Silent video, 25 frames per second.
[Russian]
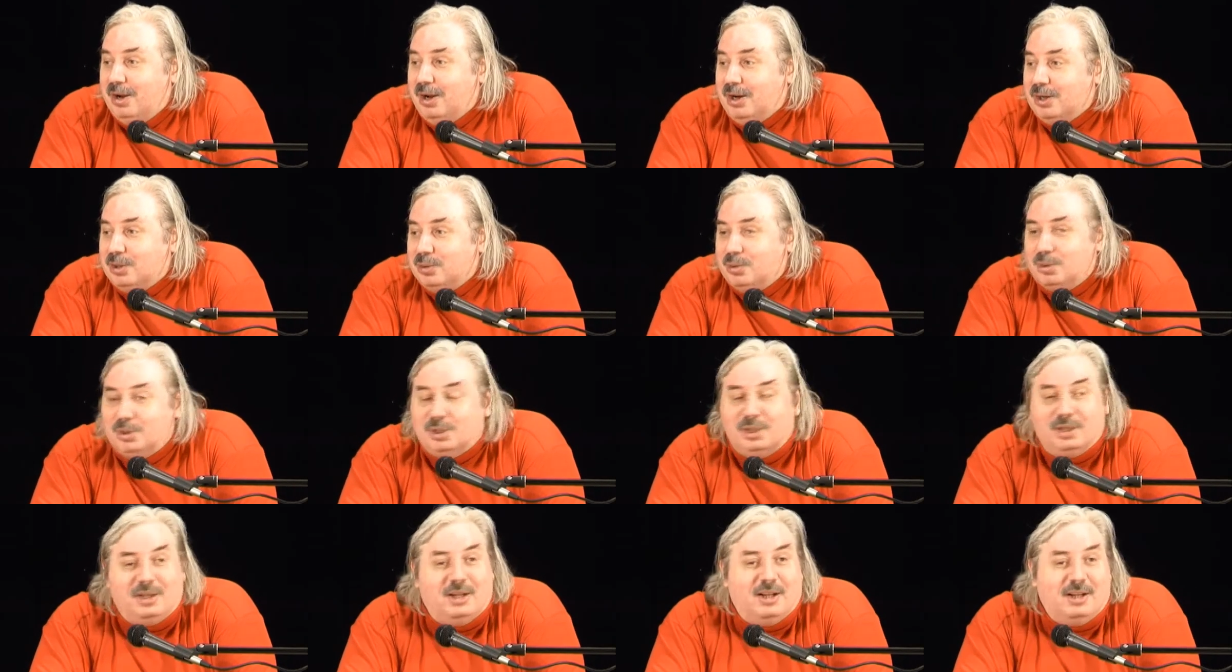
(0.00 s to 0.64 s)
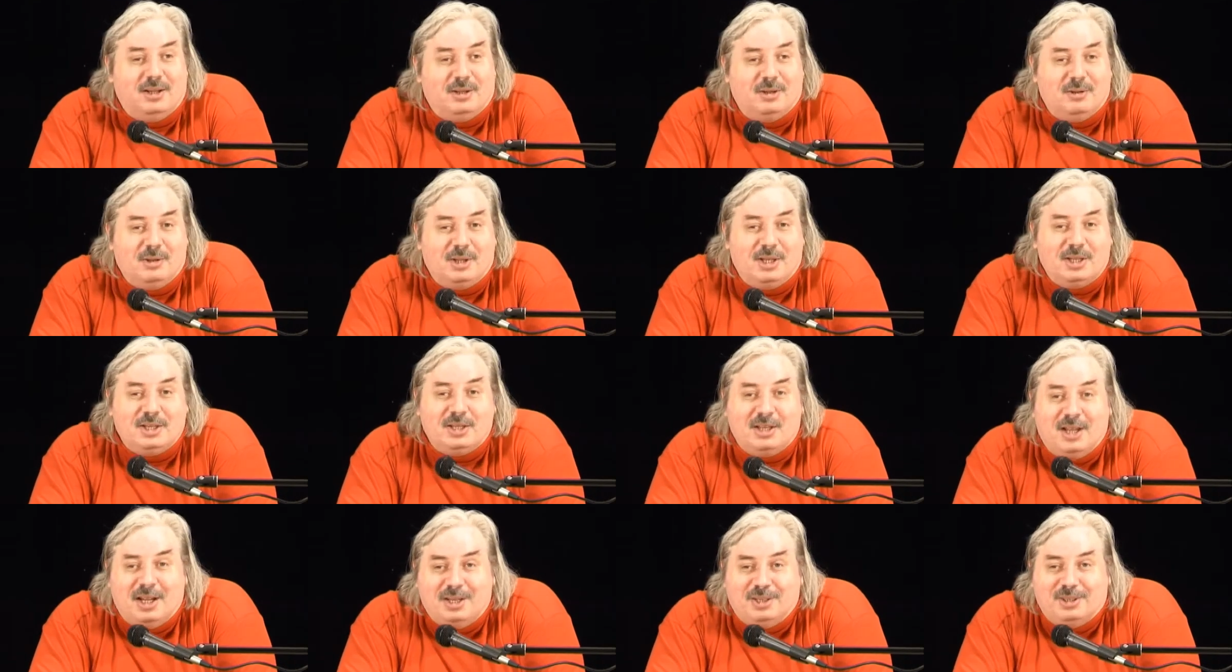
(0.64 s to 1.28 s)
Что же дать? Но не
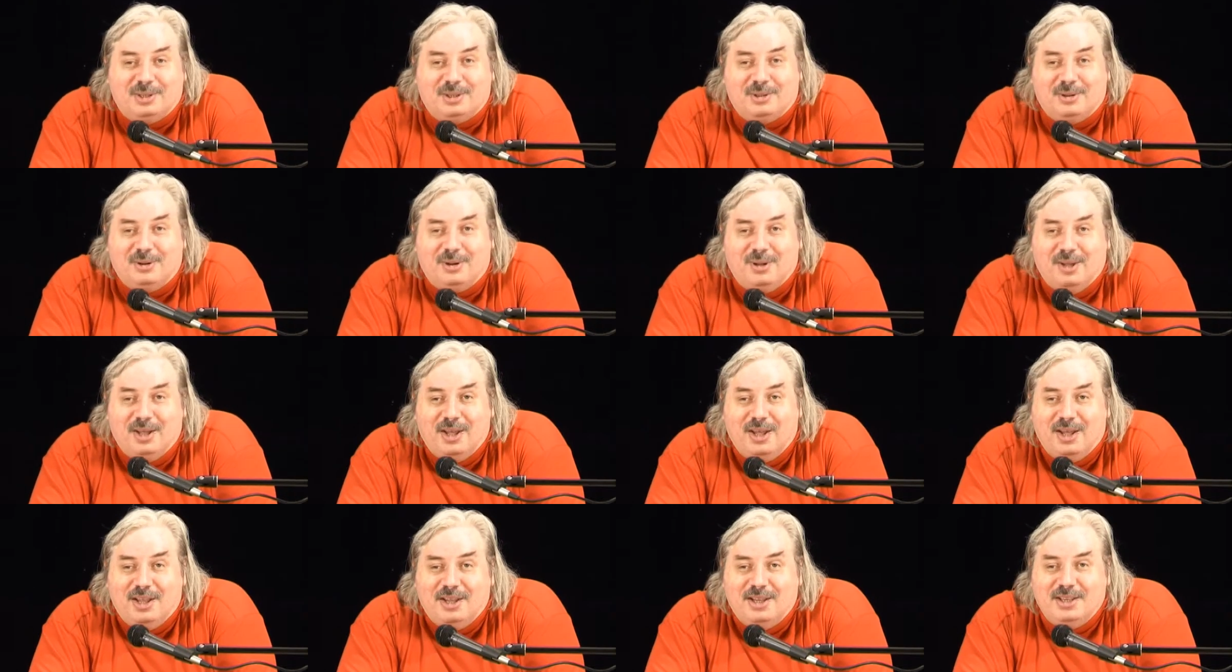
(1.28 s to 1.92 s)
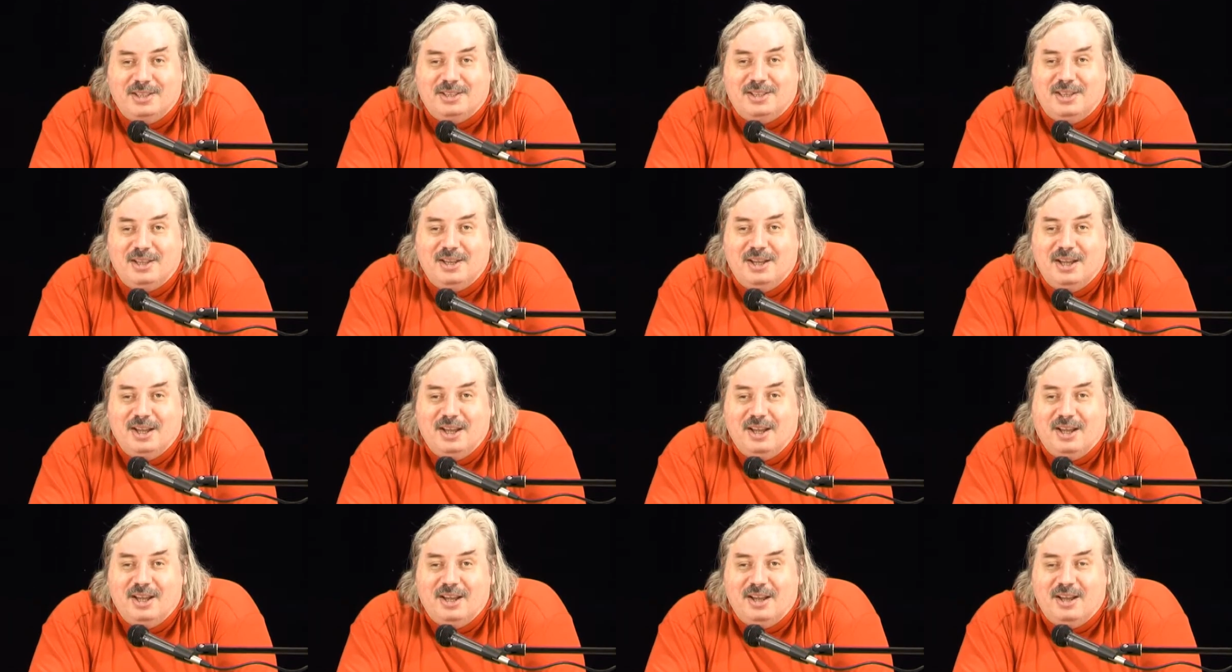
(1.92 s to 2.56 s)
знаете, что если
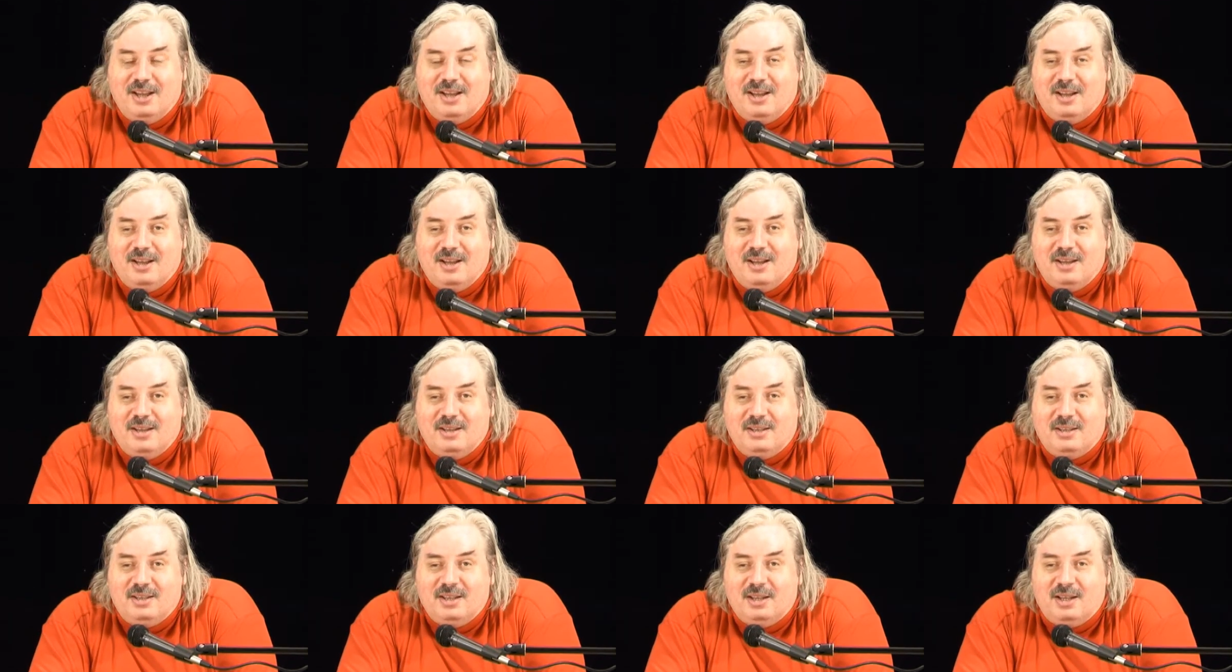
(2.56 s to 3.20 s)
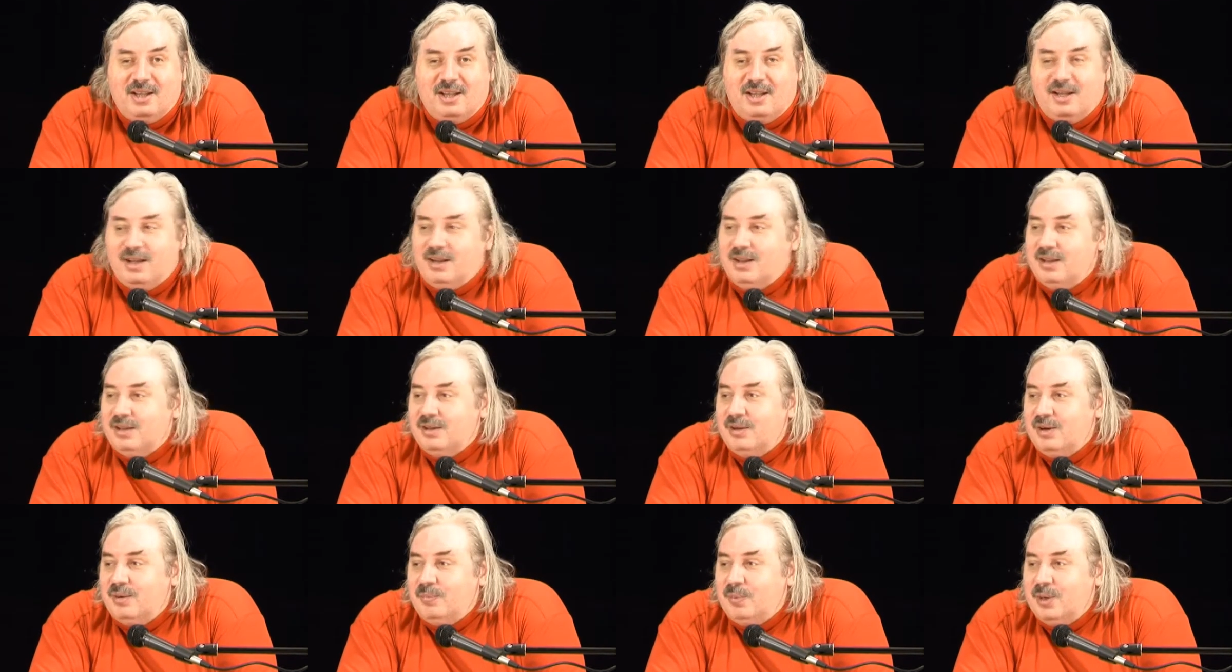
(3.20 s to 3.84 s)
э, тела,
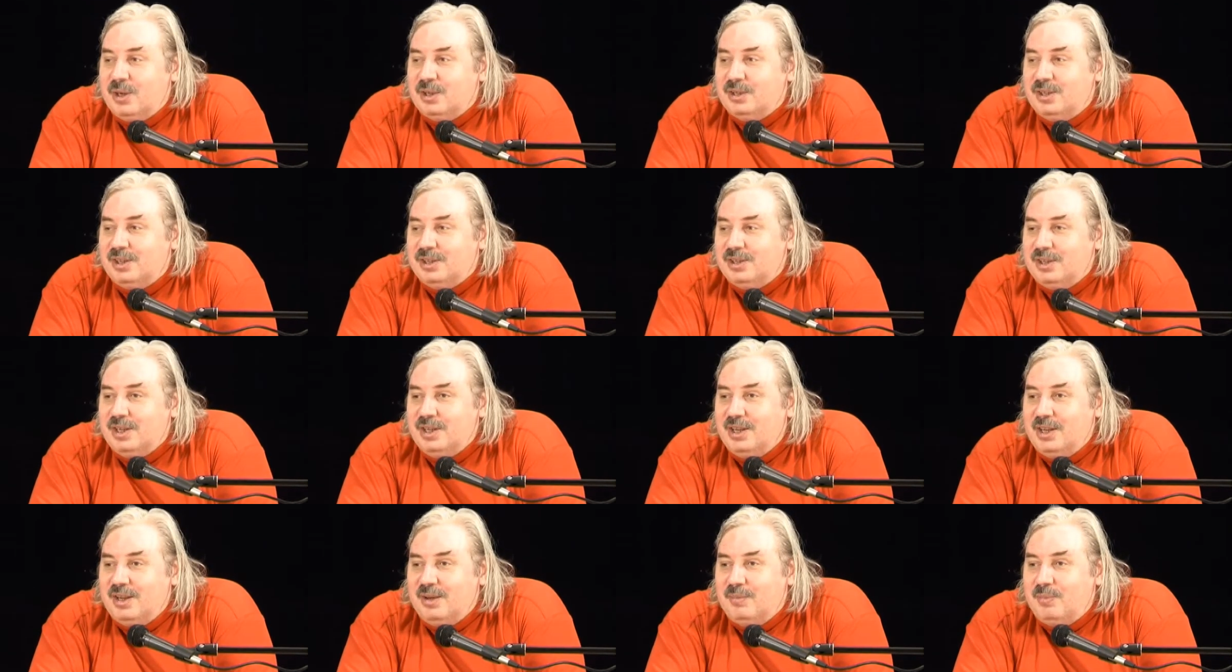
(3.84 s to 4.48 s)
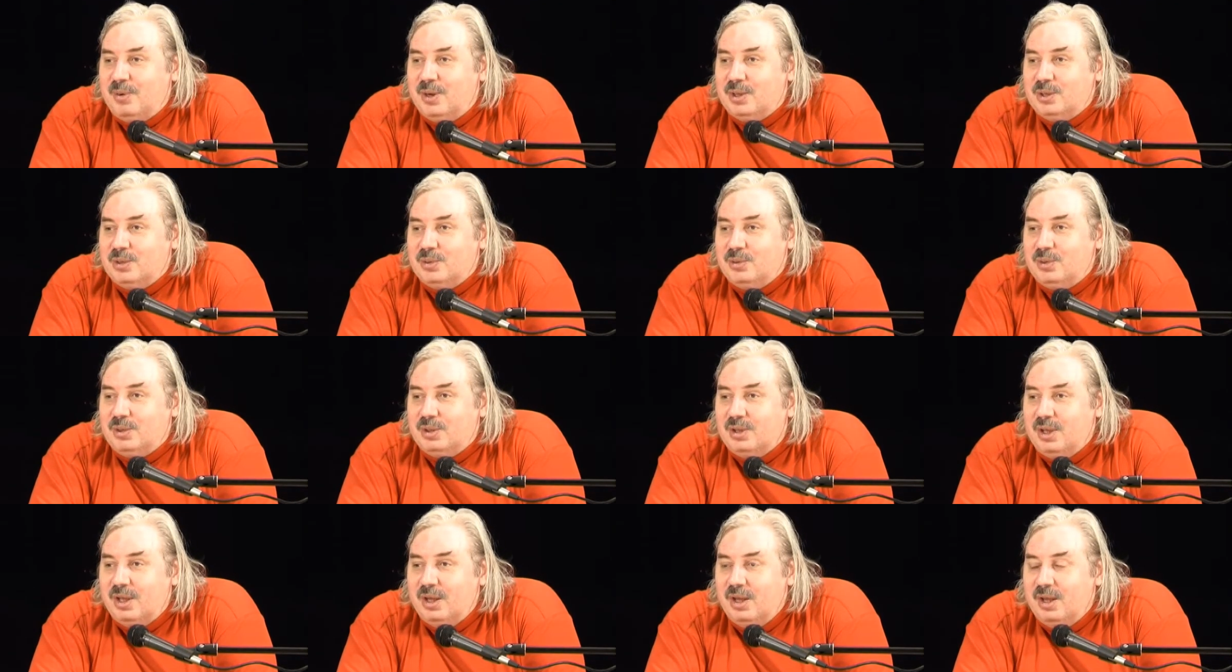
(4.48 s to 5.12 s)
которые при разложении
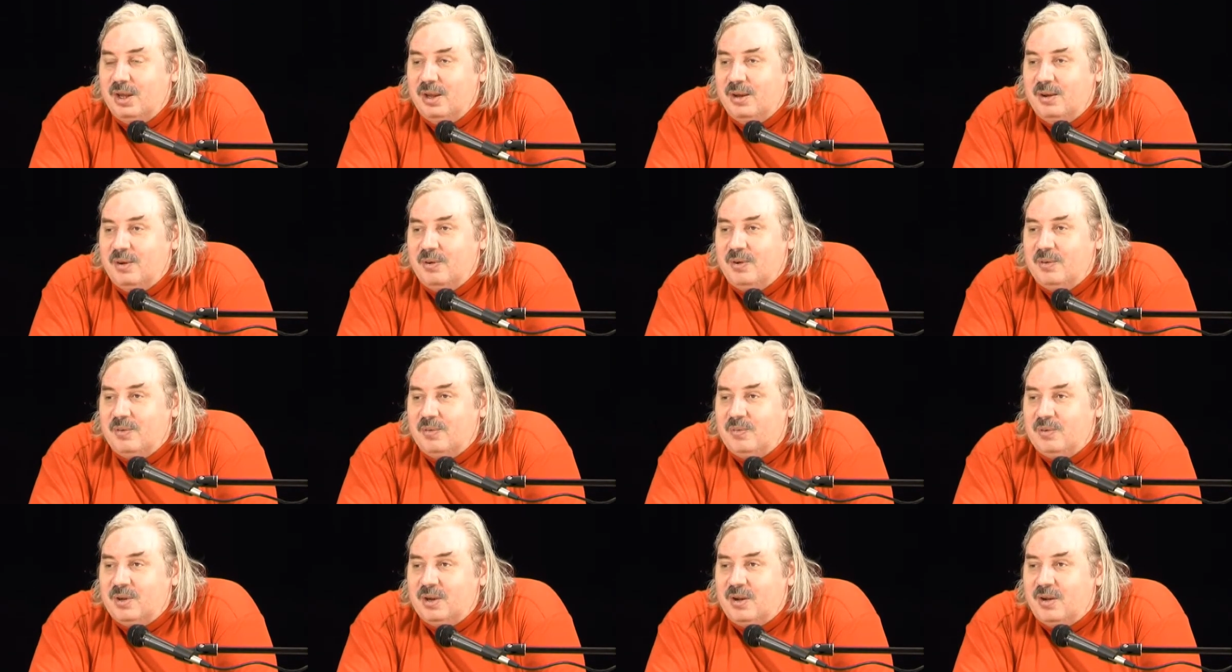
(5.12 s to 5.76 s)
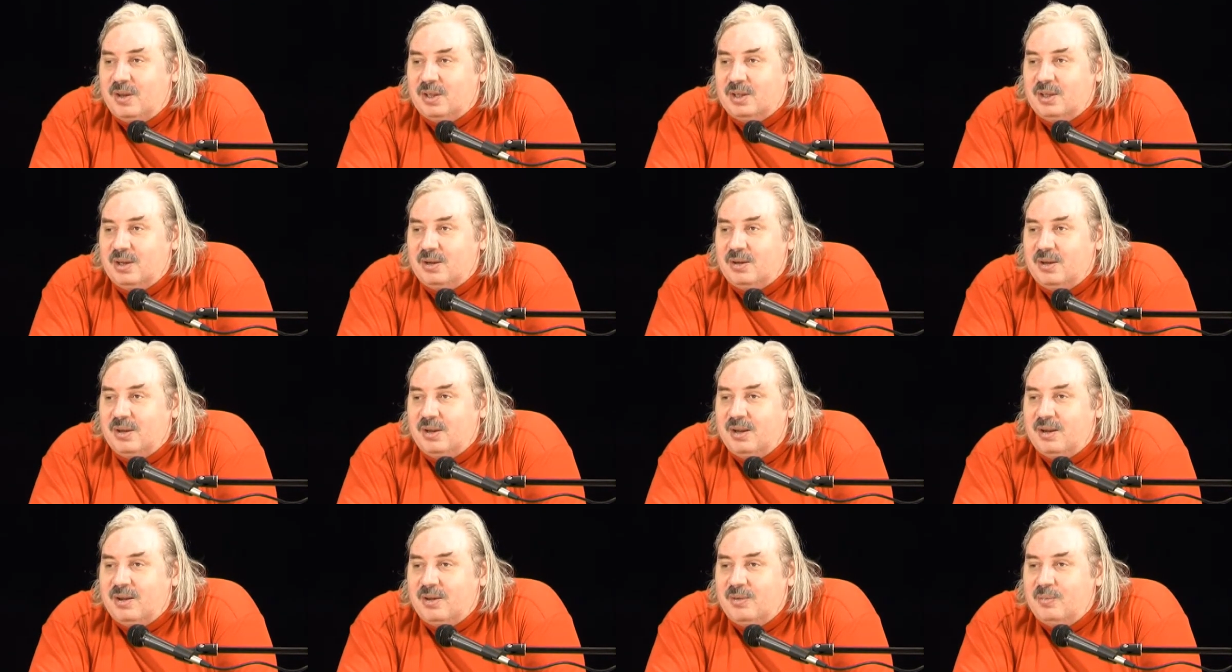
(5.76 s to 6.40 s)
образуют
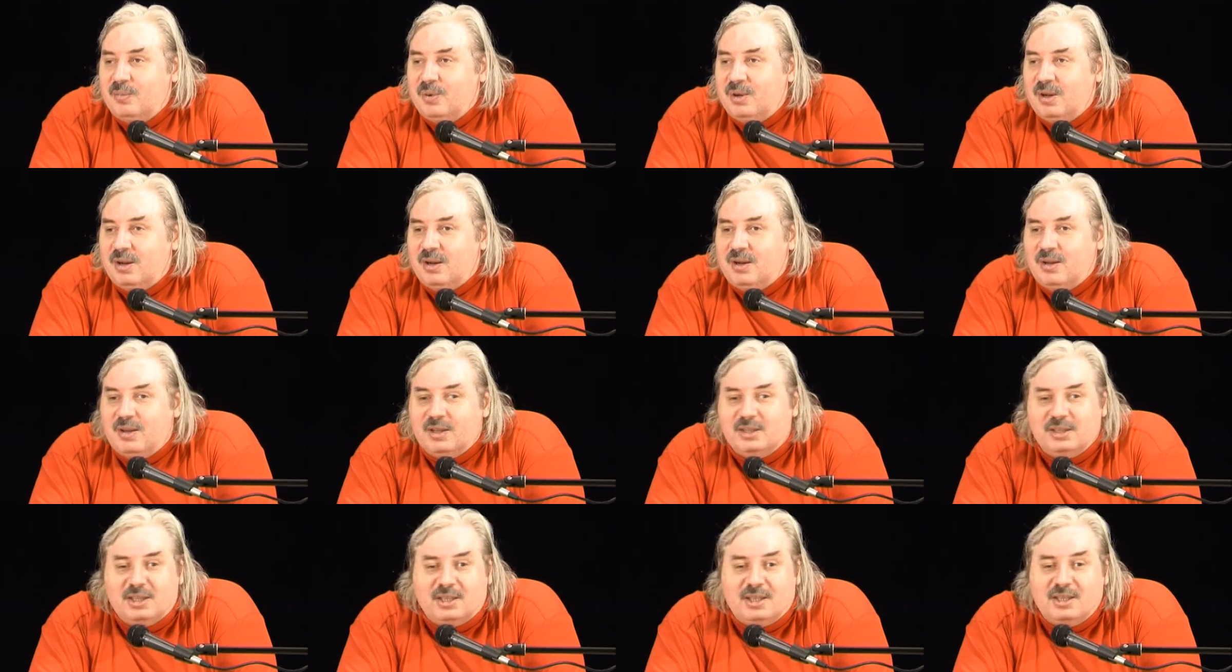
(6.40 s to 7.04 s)
э,